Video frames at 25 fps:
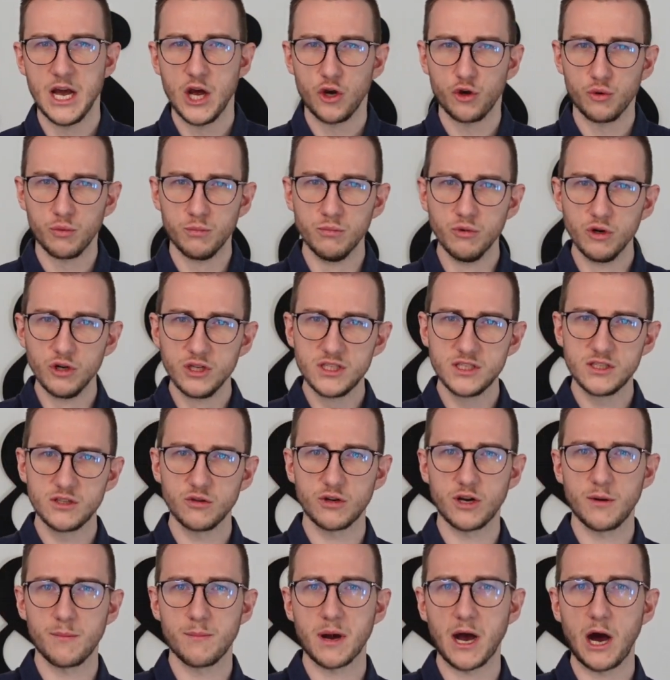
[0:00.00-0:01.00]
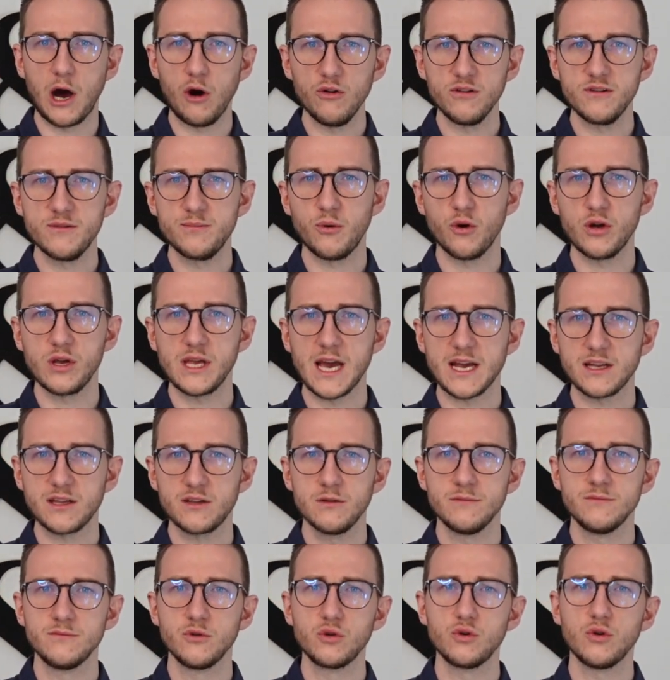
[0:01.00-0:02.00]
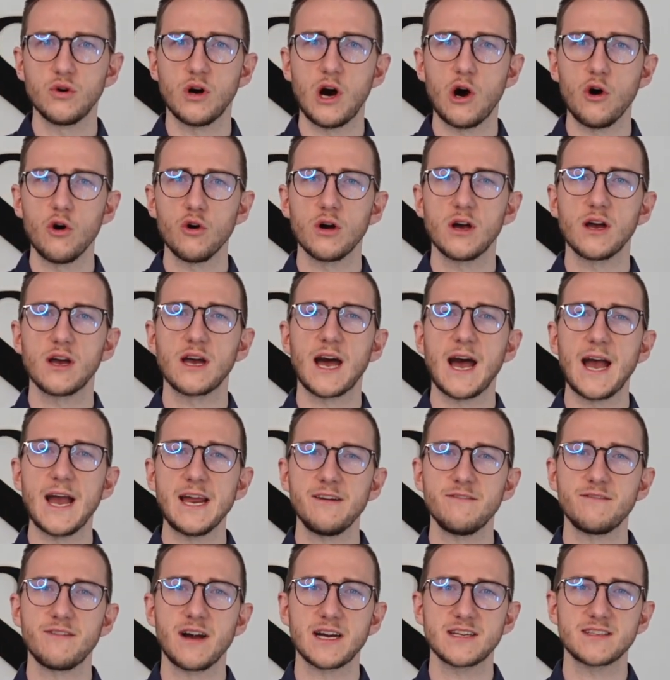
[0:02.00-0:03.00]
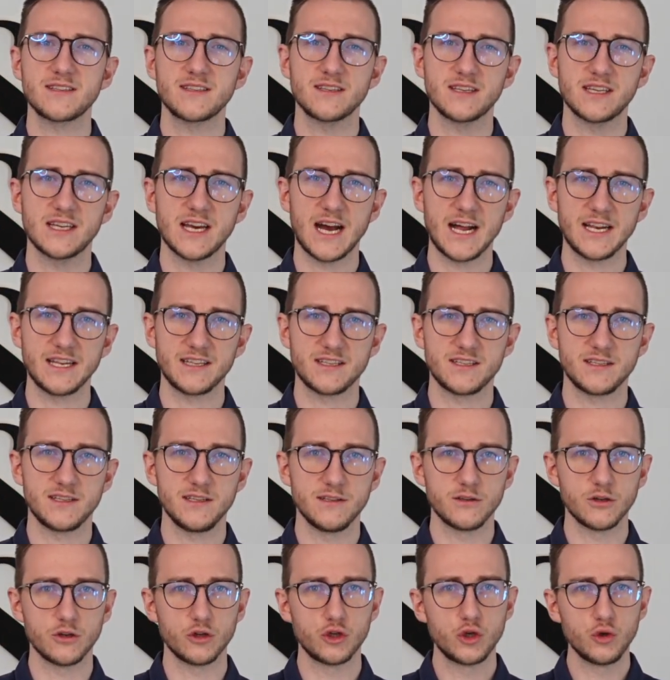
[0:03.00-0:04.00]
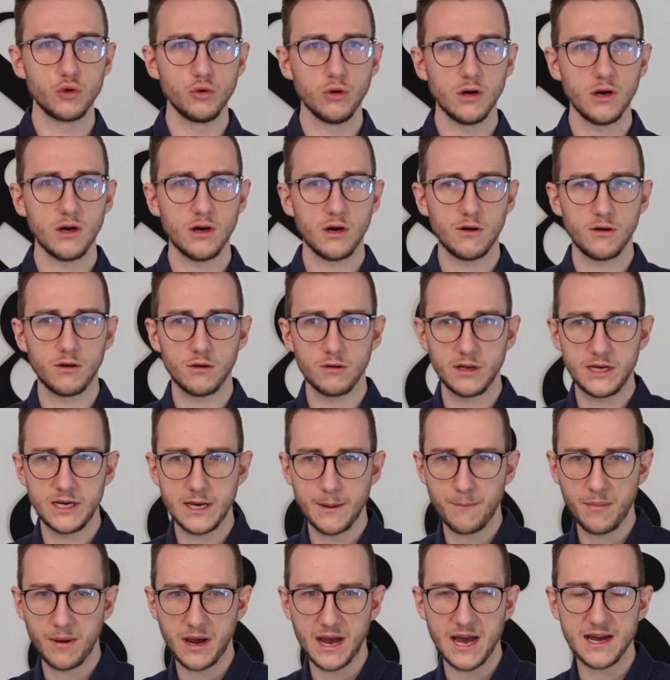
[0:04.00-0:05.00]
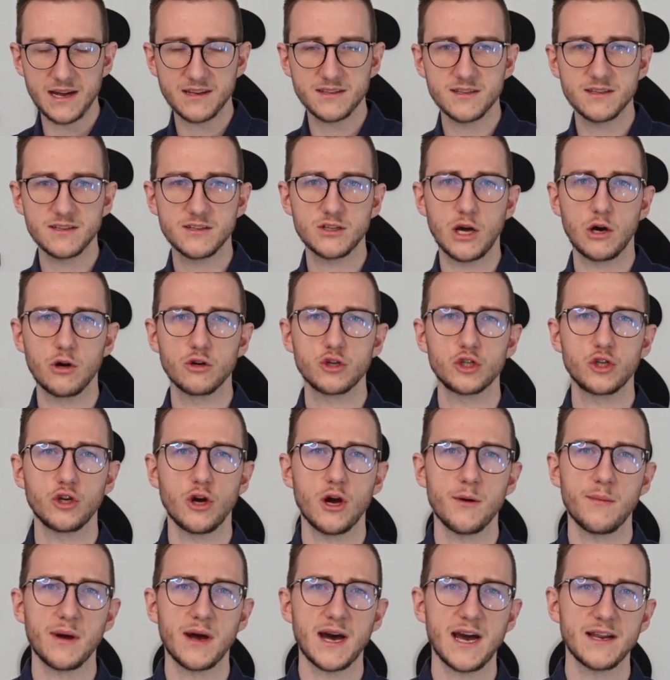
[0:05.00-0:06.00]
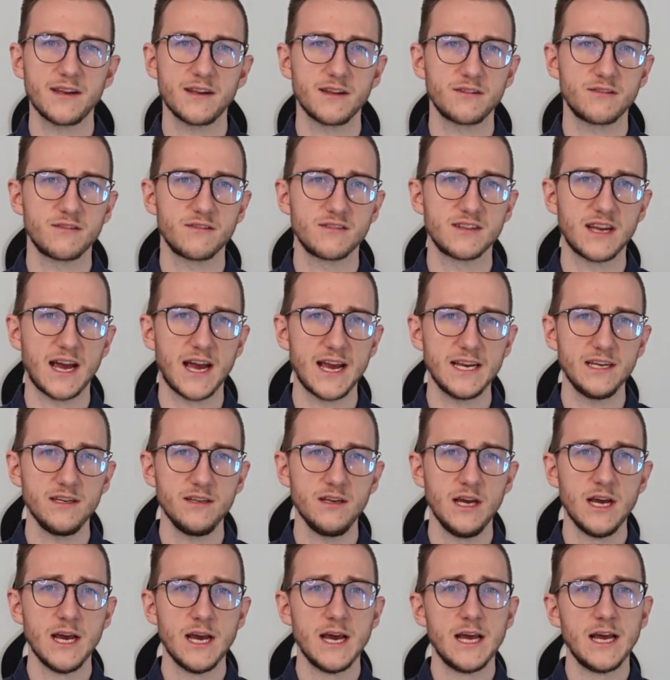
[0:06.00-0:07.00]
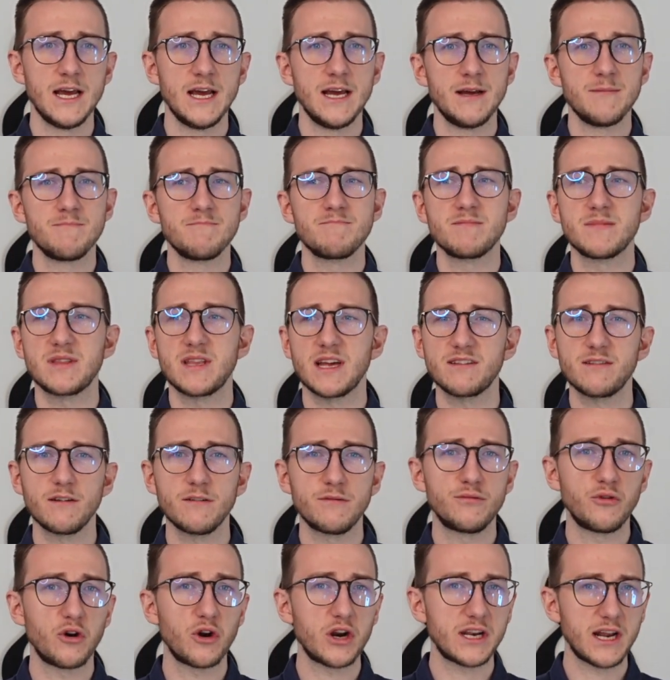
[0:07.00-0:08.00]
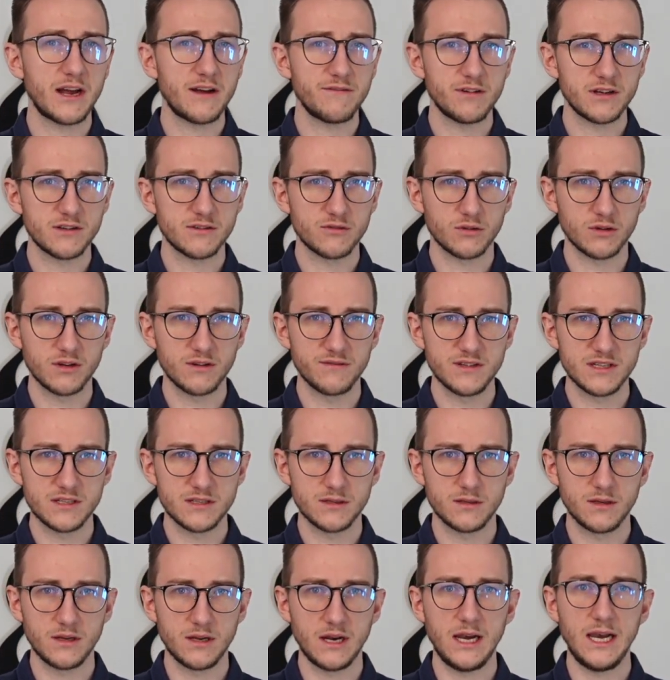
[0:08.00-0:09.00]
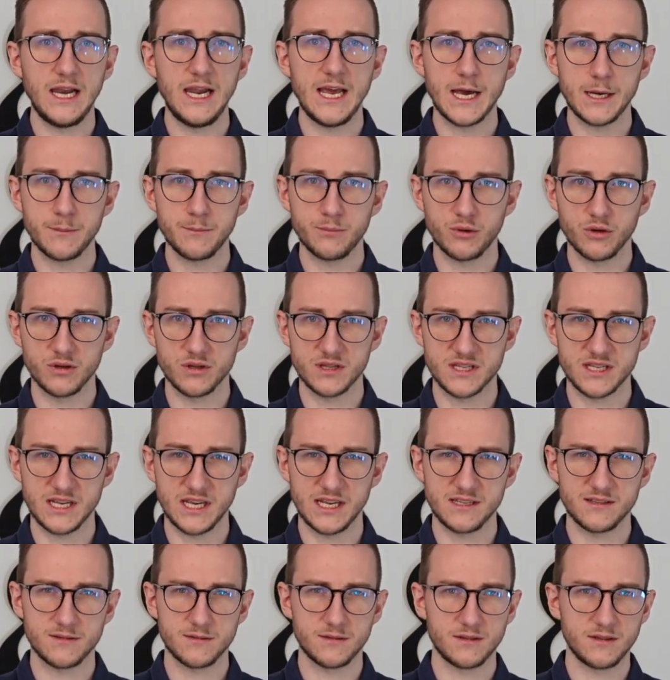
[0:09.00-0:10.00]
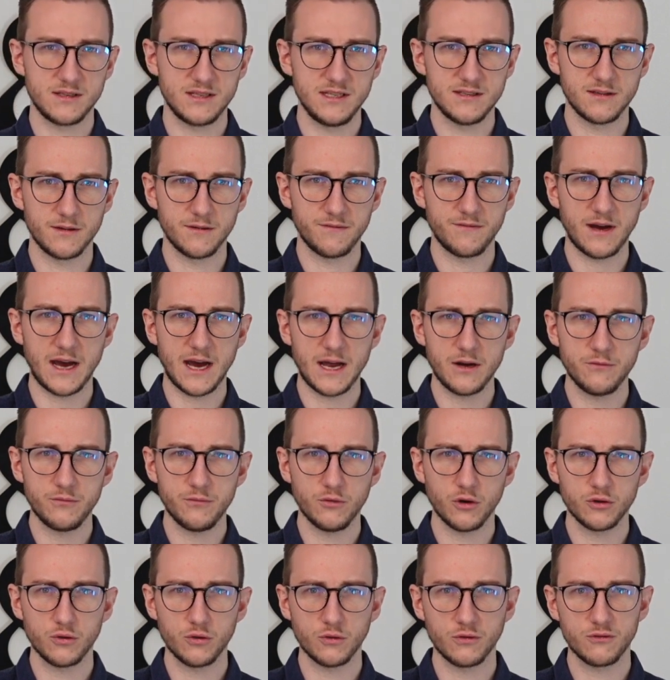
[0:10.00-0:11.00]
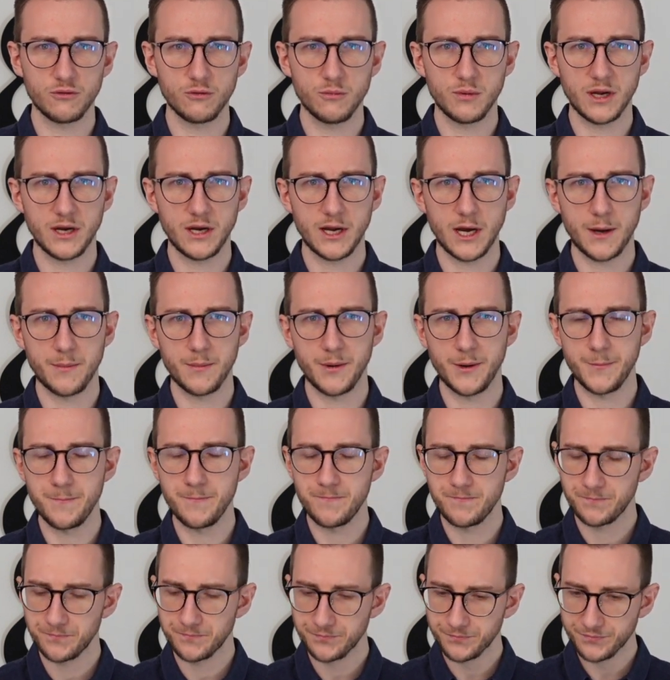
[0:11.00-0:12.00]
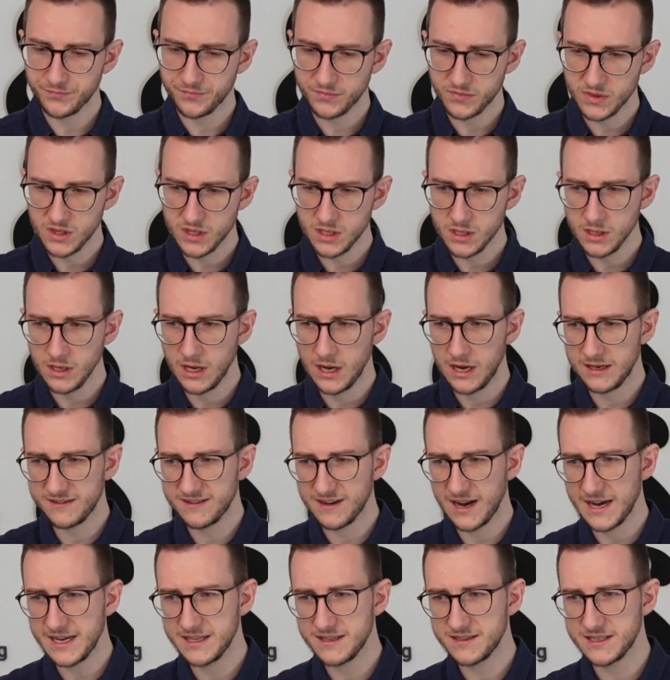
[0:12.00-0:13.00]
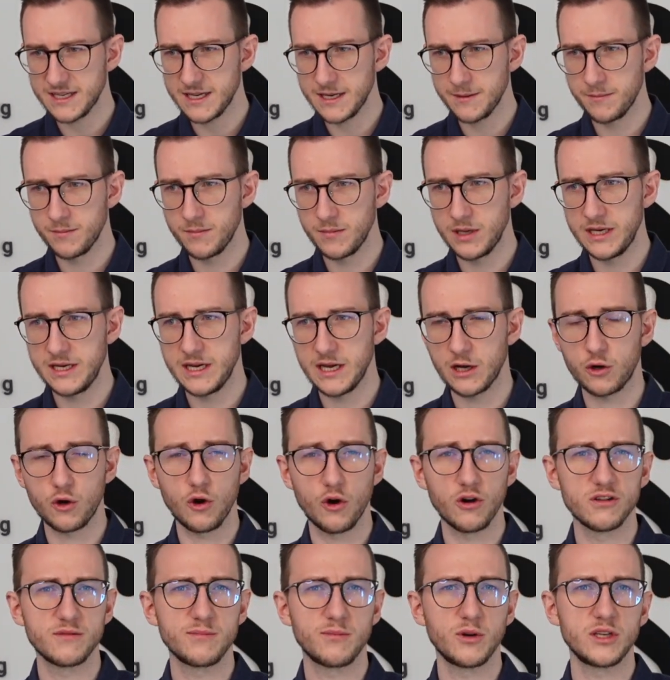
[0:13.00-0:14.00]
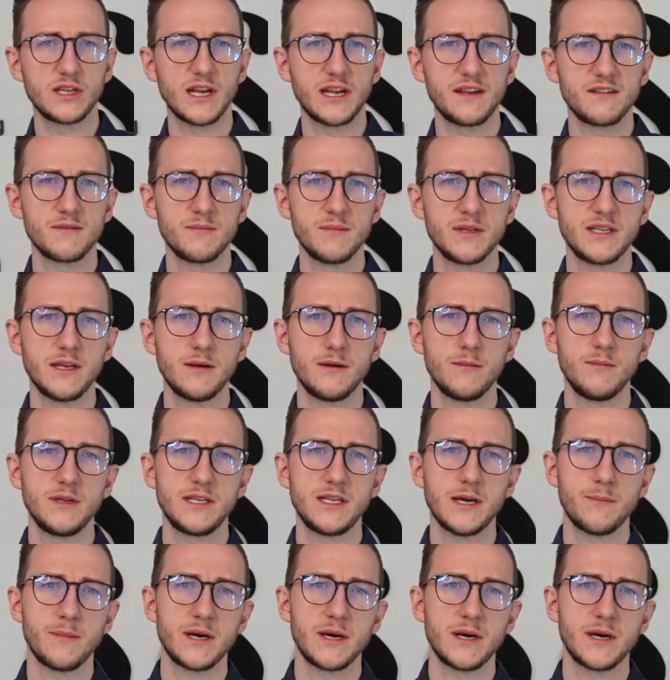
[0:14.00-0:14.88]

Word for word: Du musst oder brauchst Projekte, wo du auch reinwachsen kannst. Diese Schuhe in der Praxis auch Steuerberater zu sein, das erfordert einfach so einen gewissen Lernprozess, diese Verantwortungsübernahme sei es eben in der Korrespondenz mit, den, mit der